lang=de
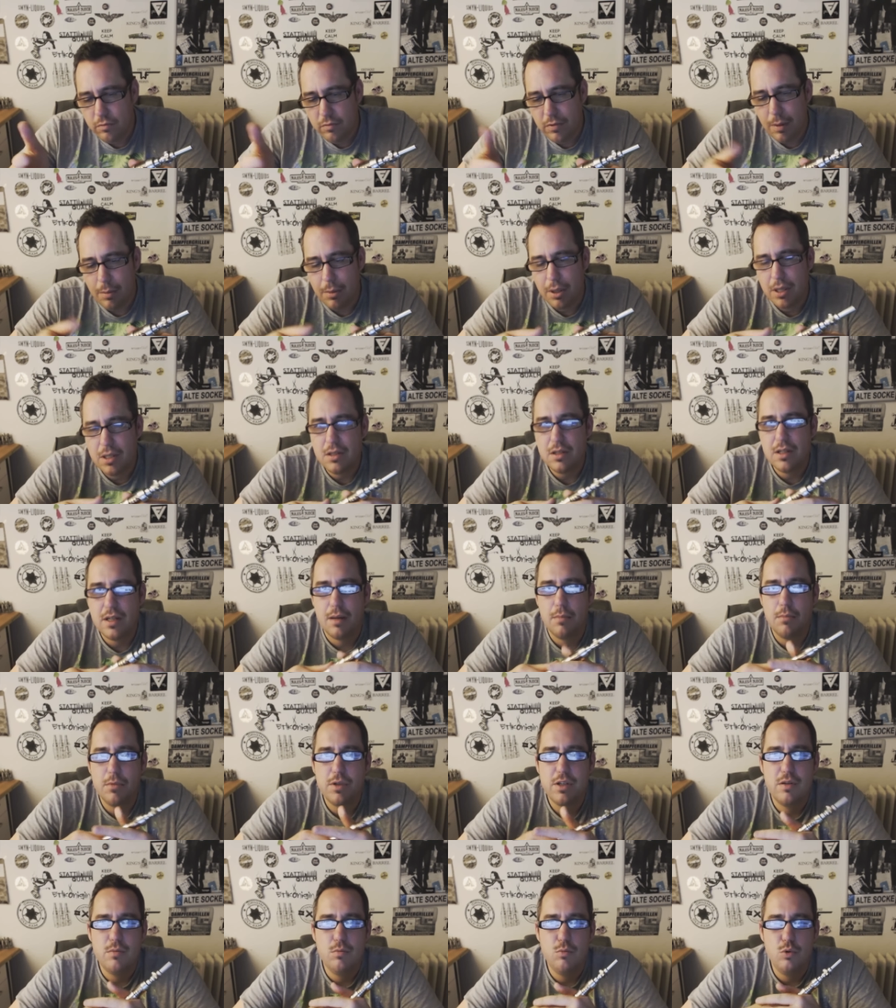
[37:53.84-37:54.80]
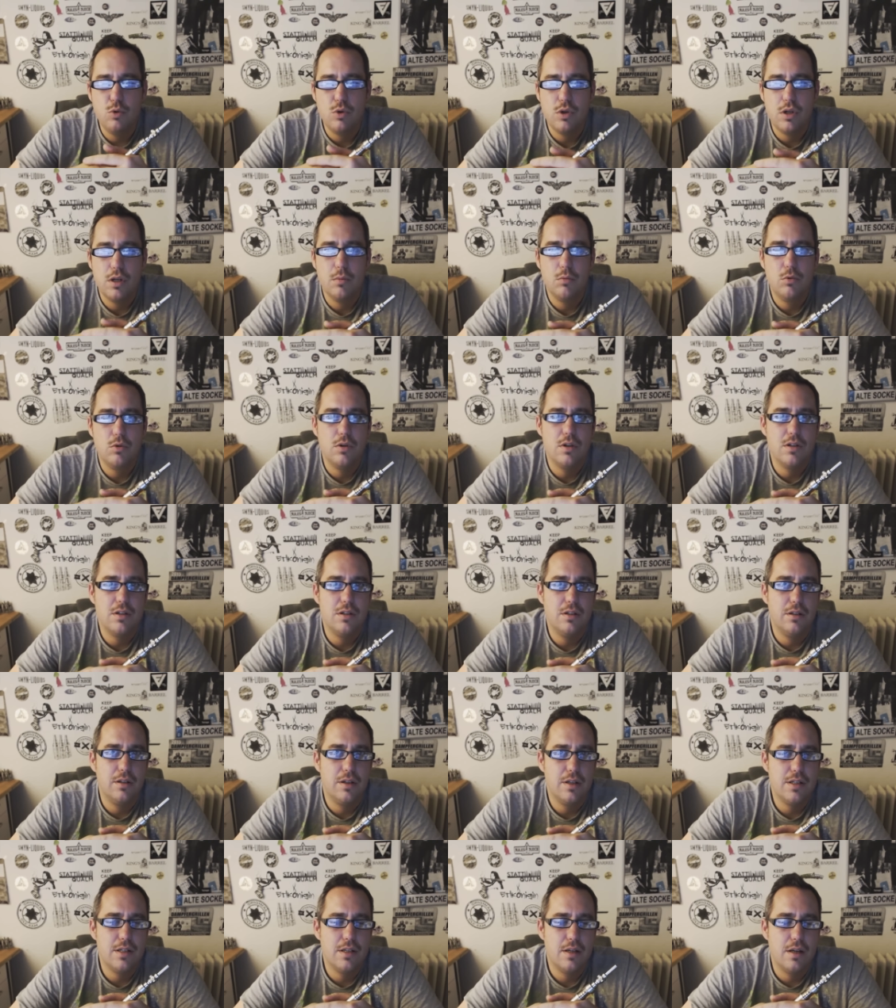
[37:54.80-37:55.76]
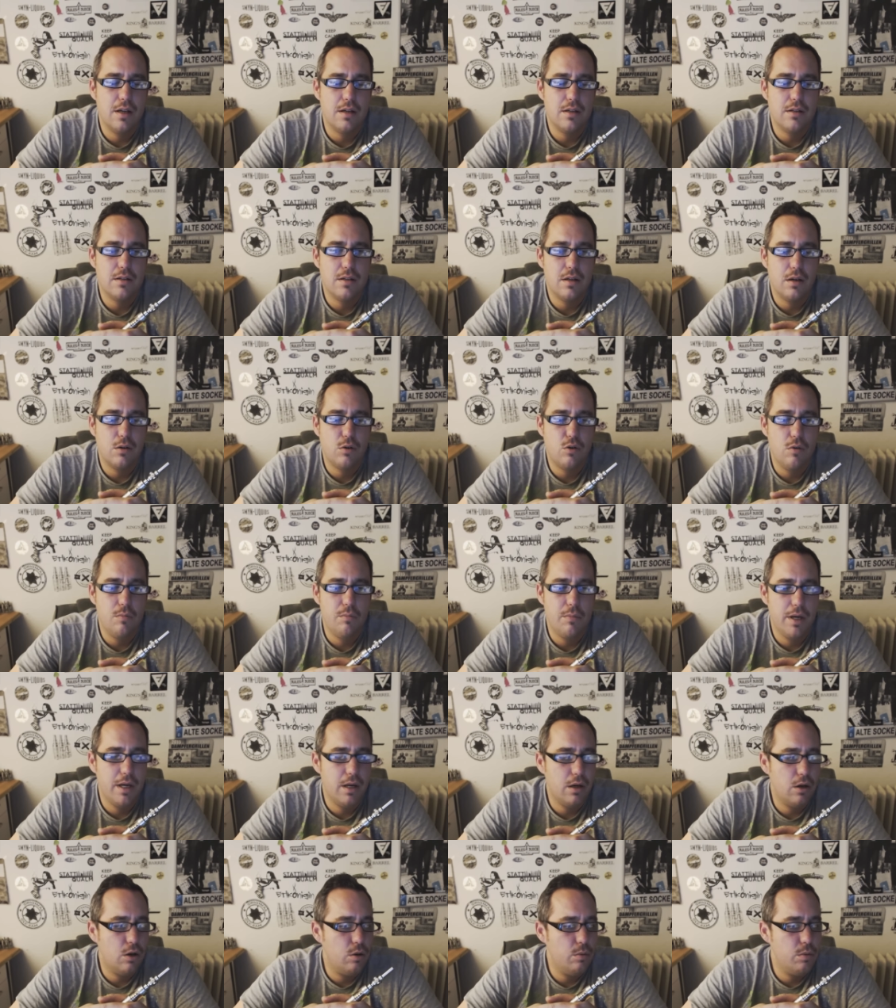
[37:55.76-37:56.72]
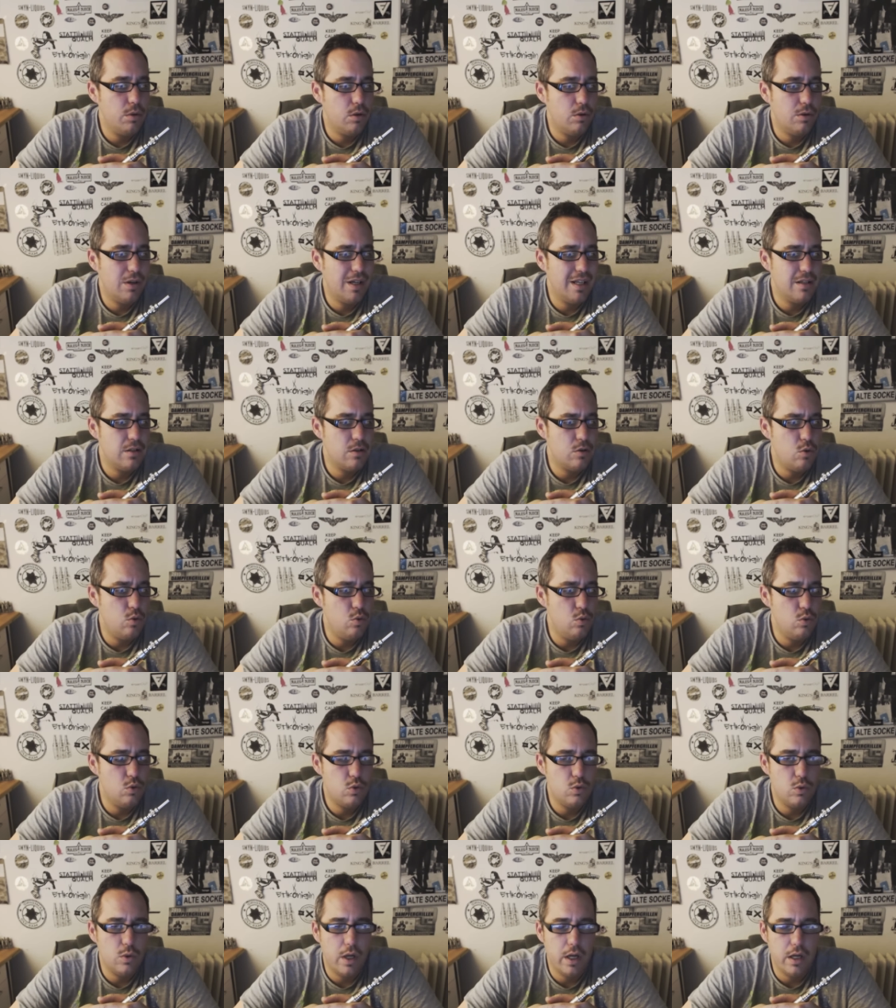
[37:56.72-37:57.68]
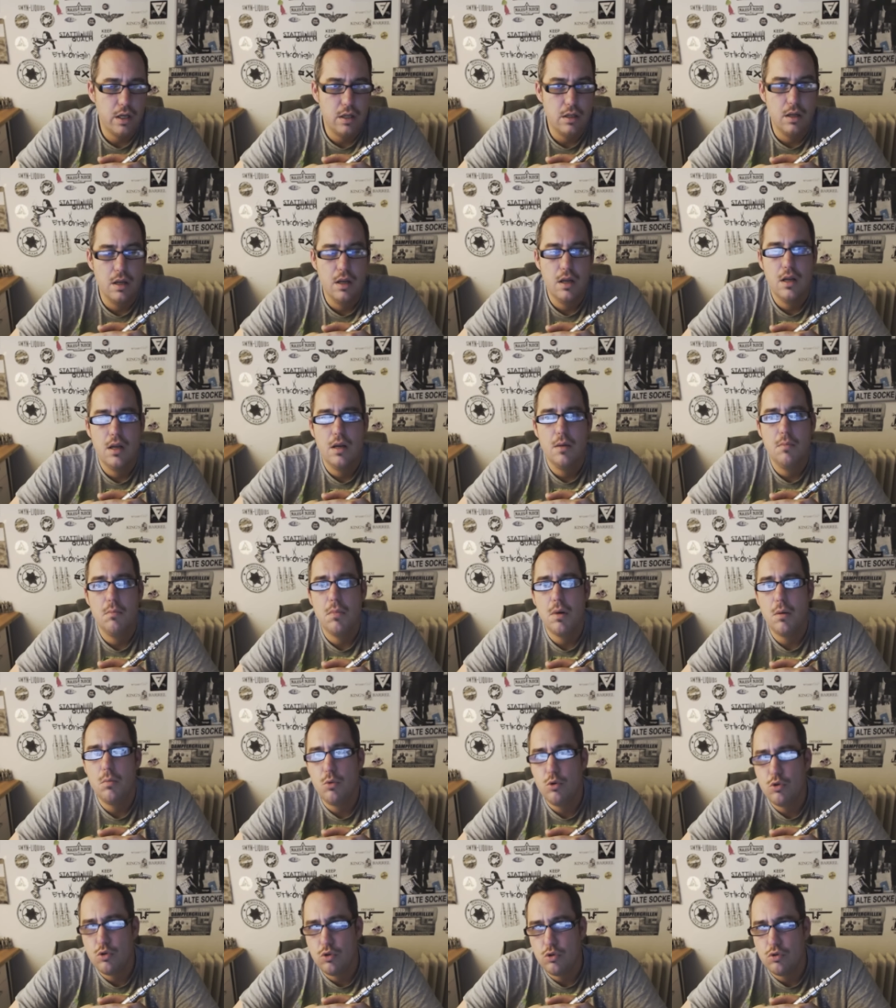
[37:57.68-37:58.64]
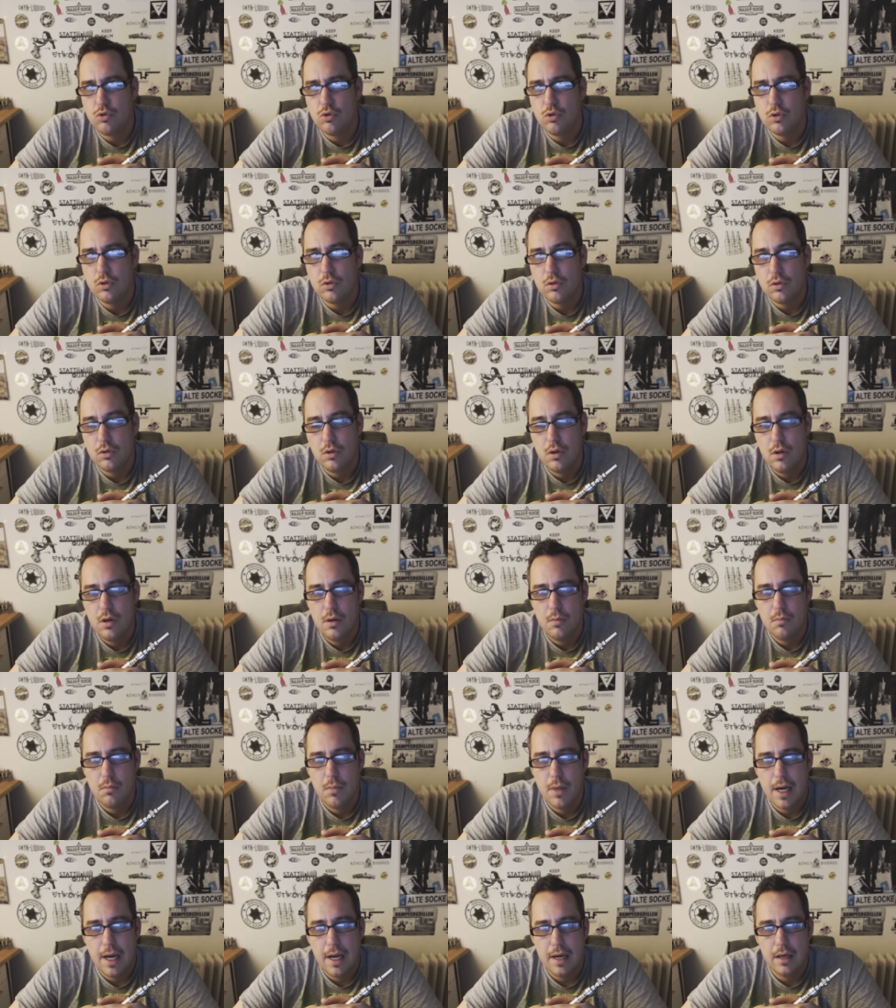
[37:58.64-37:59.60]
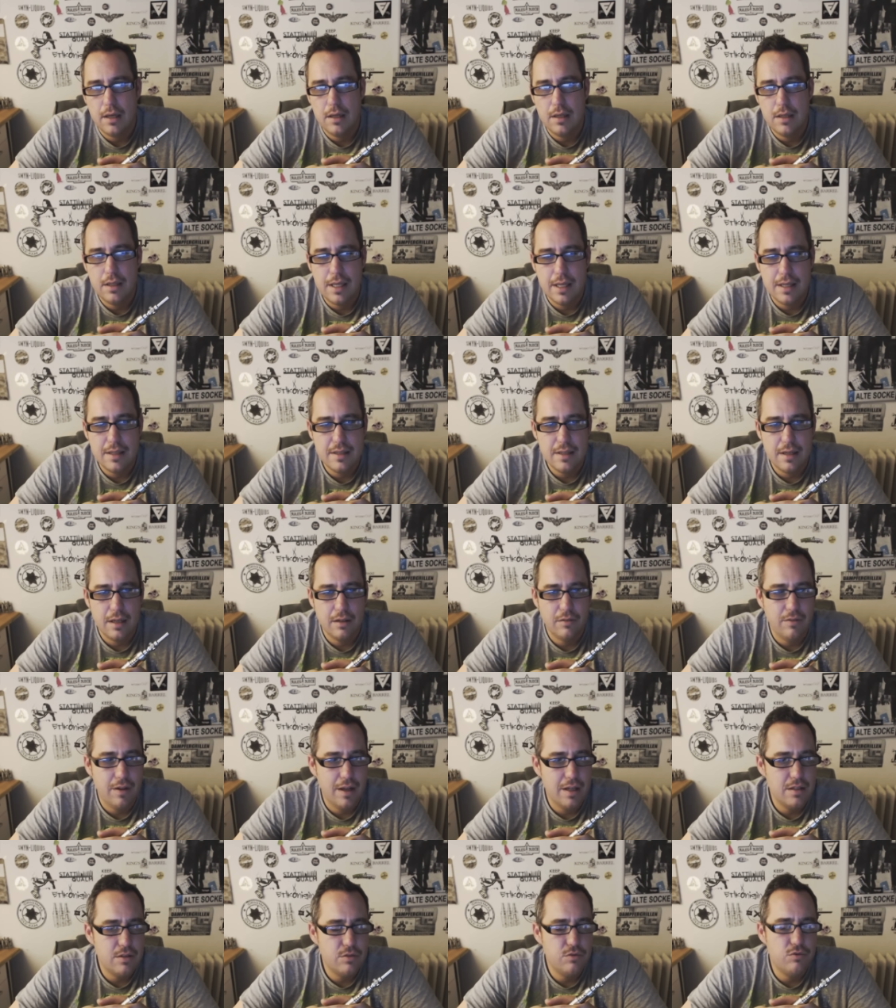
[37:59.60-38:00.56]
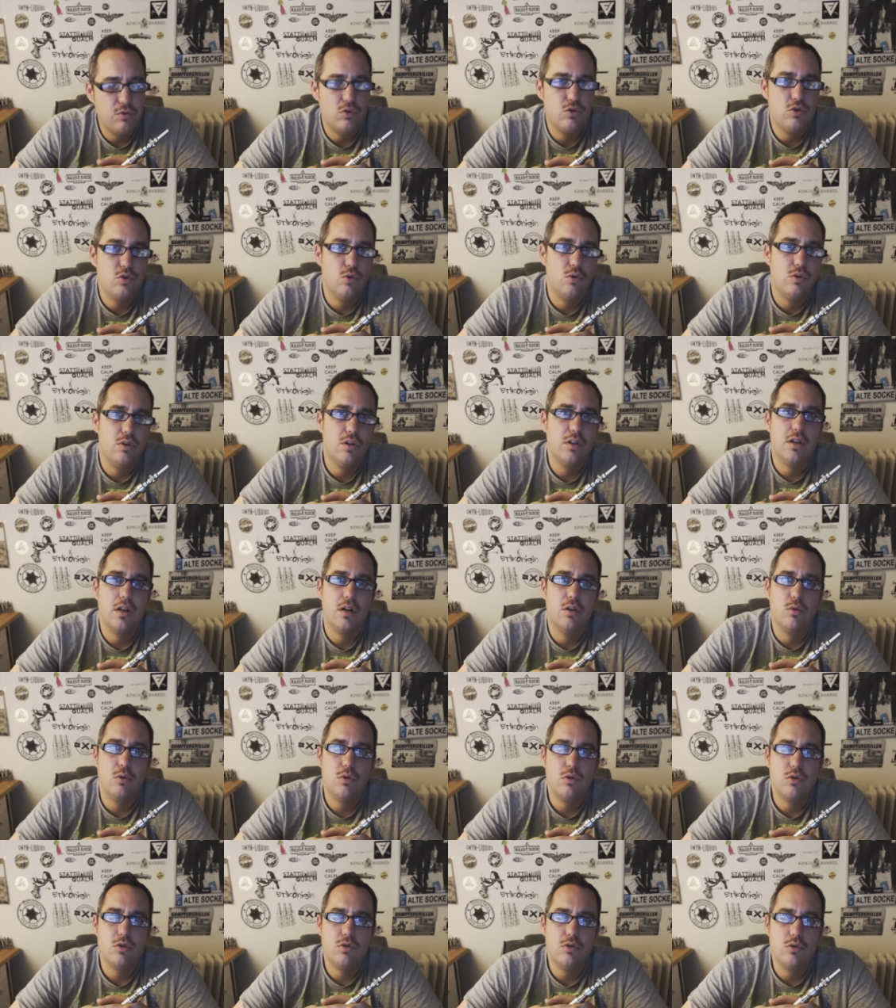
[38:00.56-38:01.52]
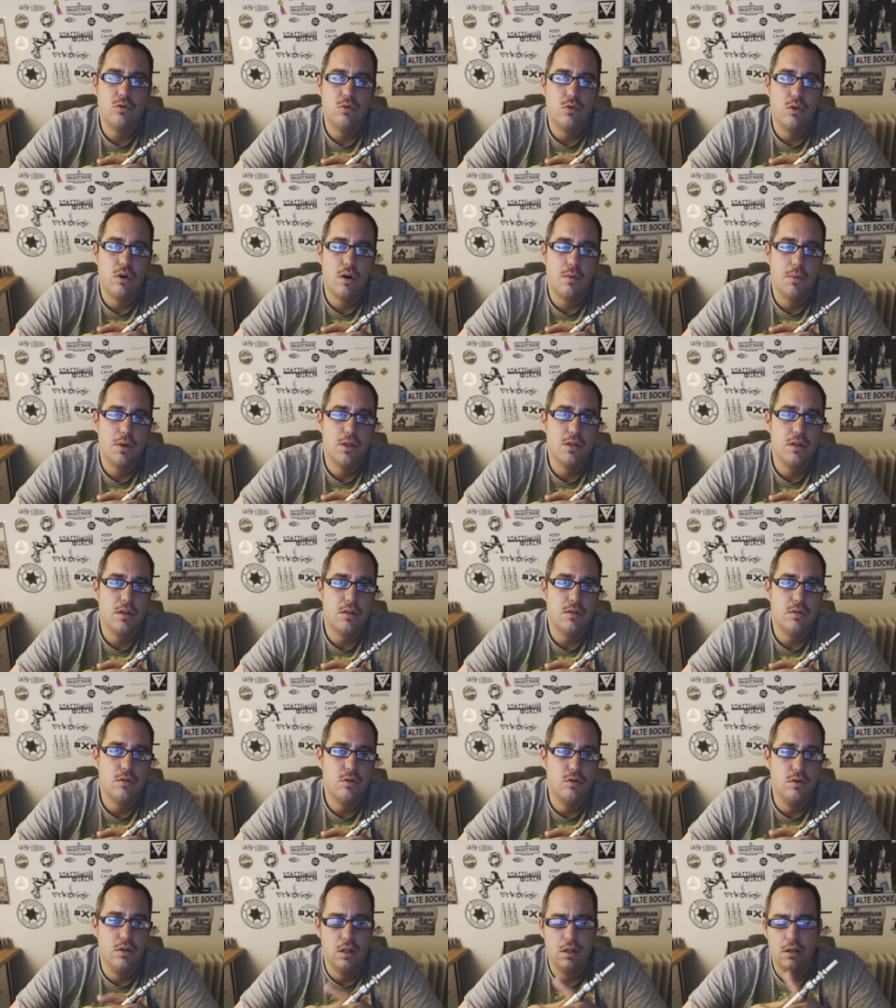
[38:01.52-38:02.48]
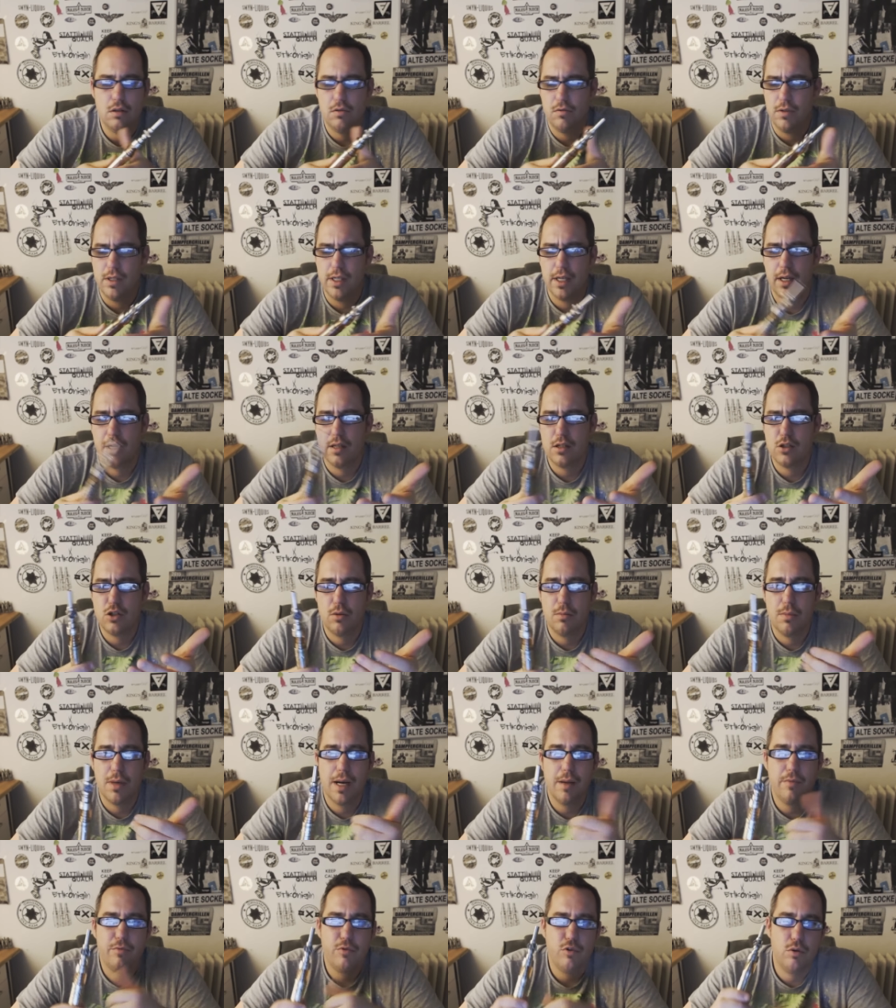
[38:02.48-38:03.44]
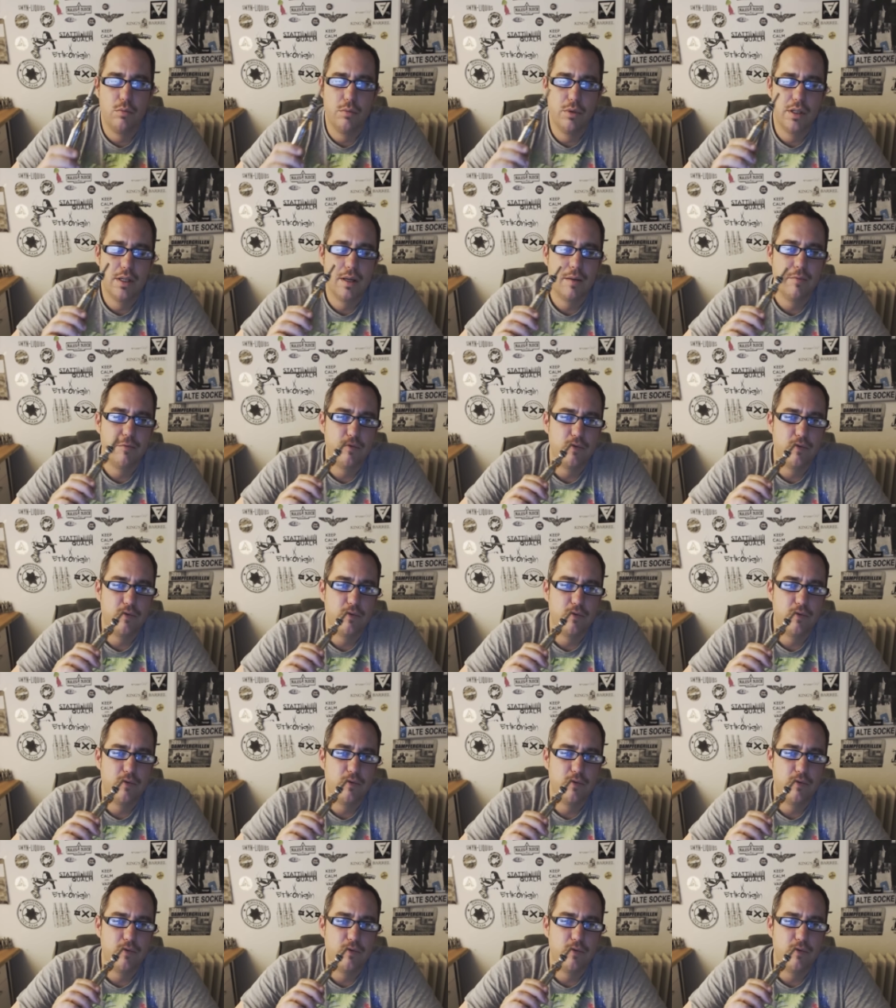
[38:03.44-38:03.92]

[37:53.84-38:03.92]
wenn man sich da ein bisschen Mühe gibt und das Interesse hat, dann kommt man da, glaube ich, auch ganz gut zurecht. Man muss es nicht. Man kann die ganzen Advanced-Funktionen dann nutzen oder man sagt sich, nee, ich will da ganz normal einfach nur mit